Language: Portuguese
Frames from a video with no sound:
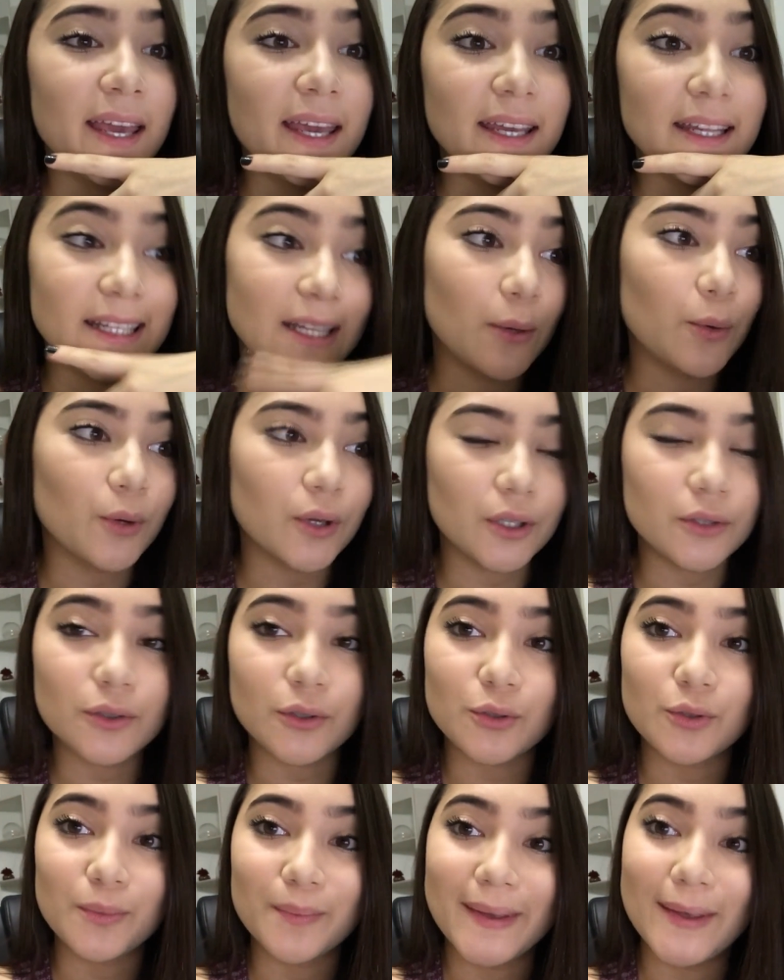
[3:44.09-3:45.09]
Então, quando eu
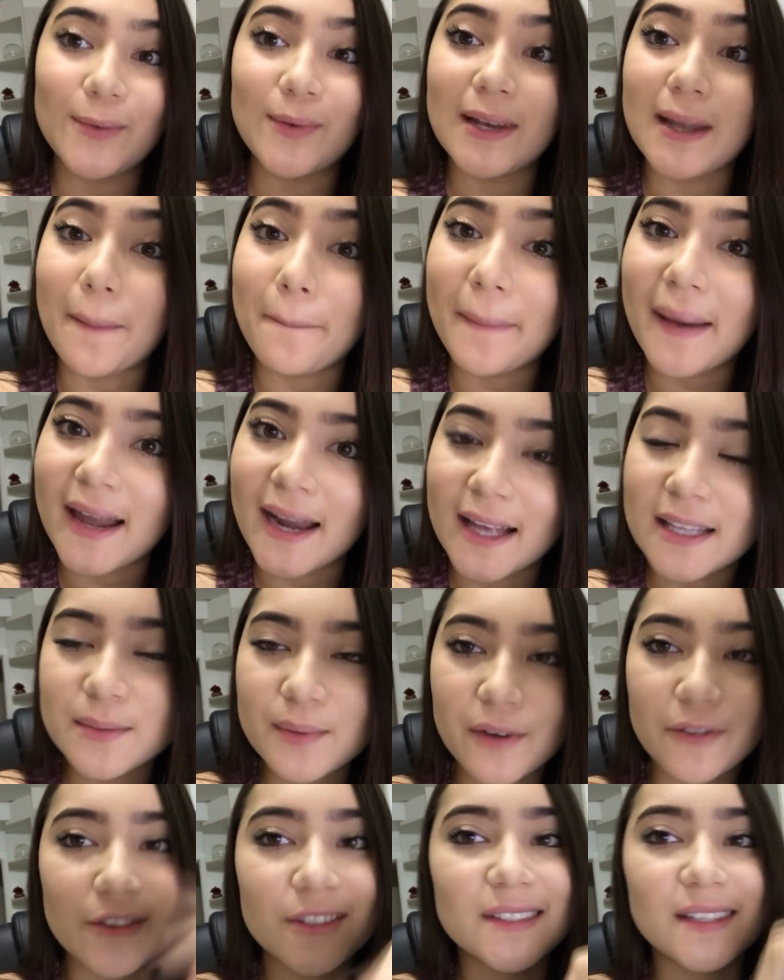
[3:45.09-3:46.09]
tô subindo, ele aparece
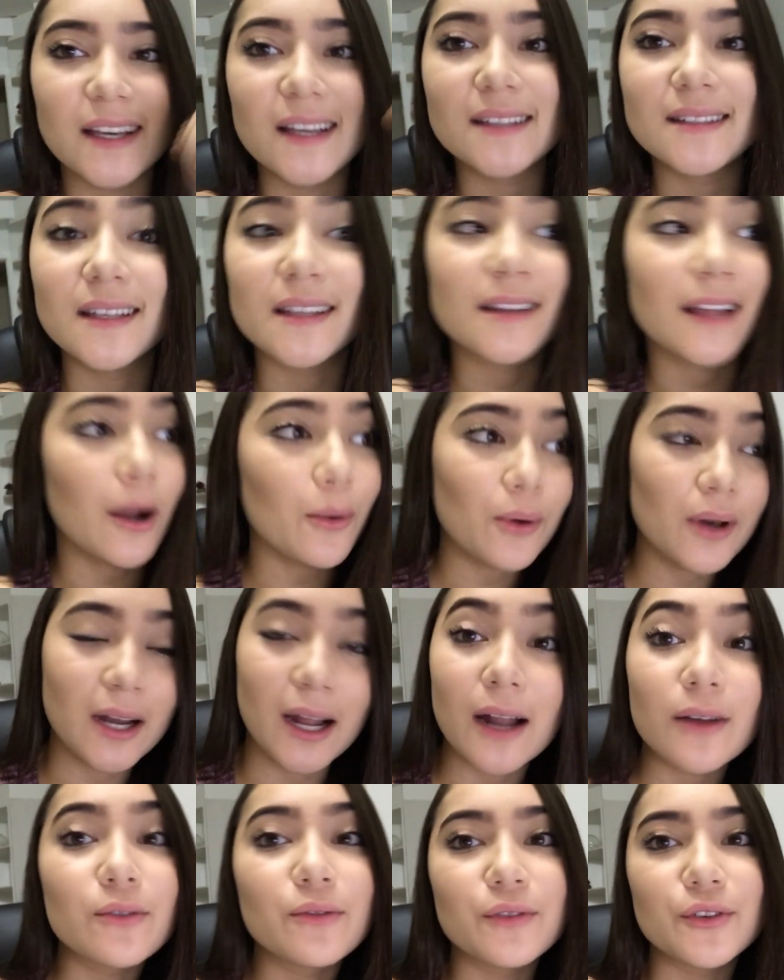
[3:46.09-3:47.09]
pra vocês que tal
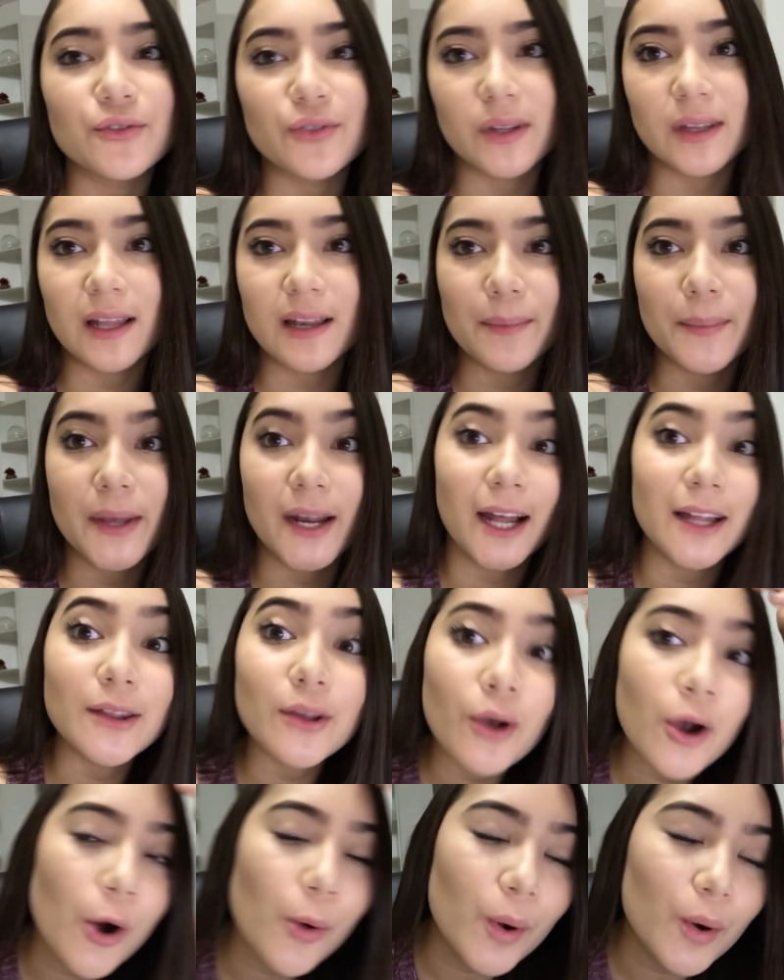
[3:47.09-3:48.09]
horário o vídeo vai estar liberado
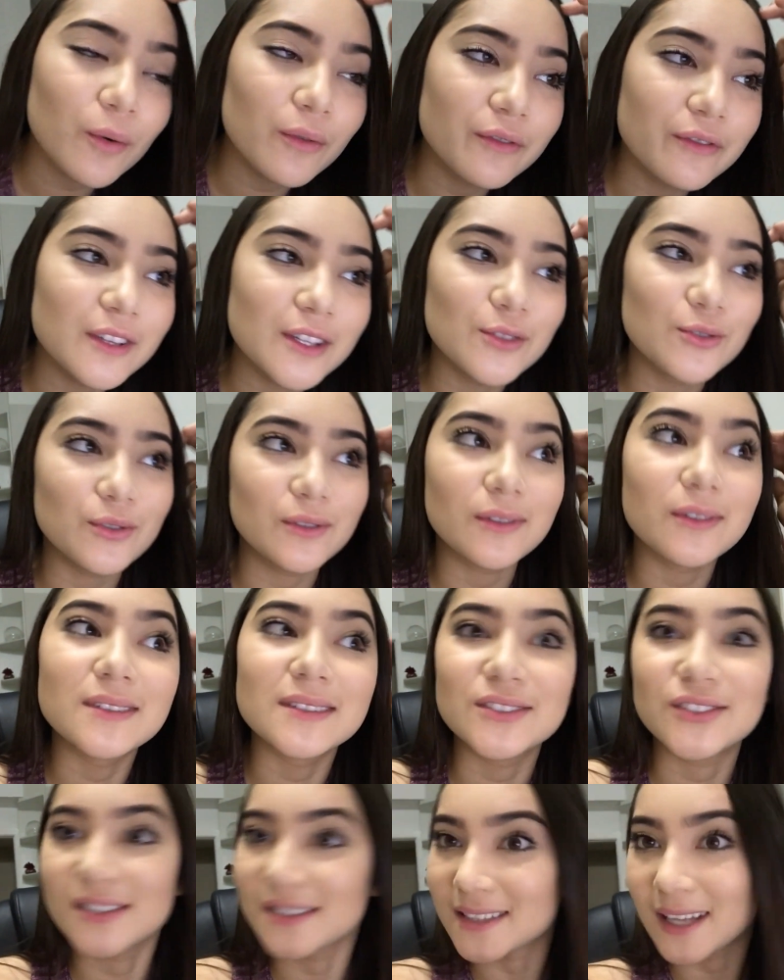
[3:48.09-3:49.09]
e qual é o vídeo. Então,
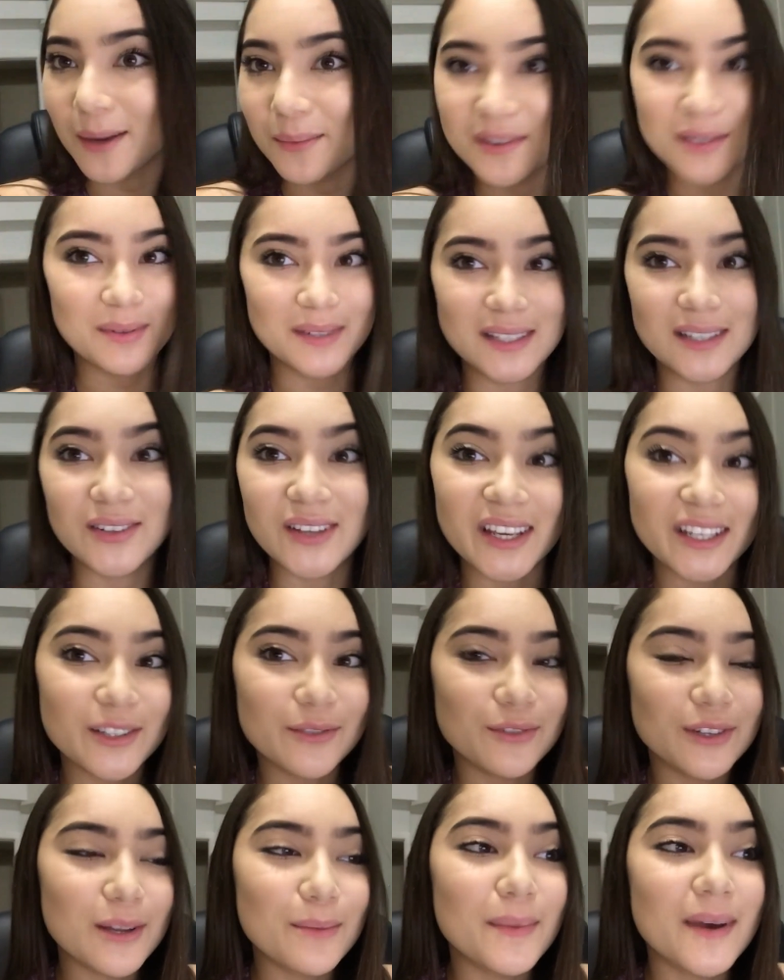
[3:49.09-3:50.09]
vocês já sabem, tipo assim, o que, que
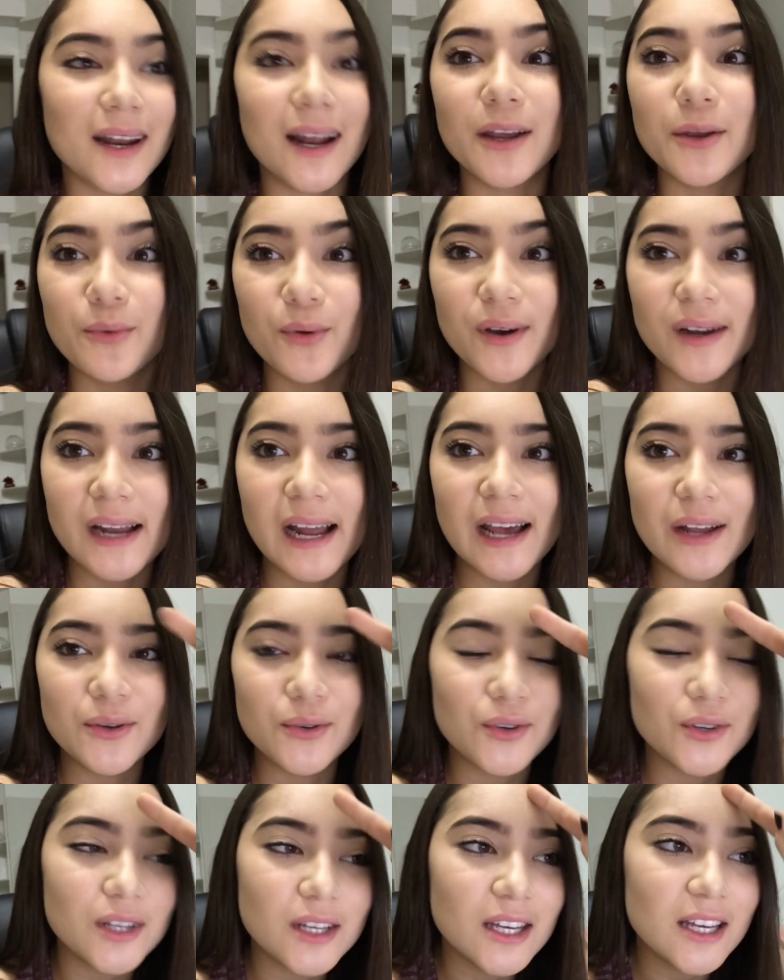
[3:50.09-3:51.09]
eu vou liberar e o horário.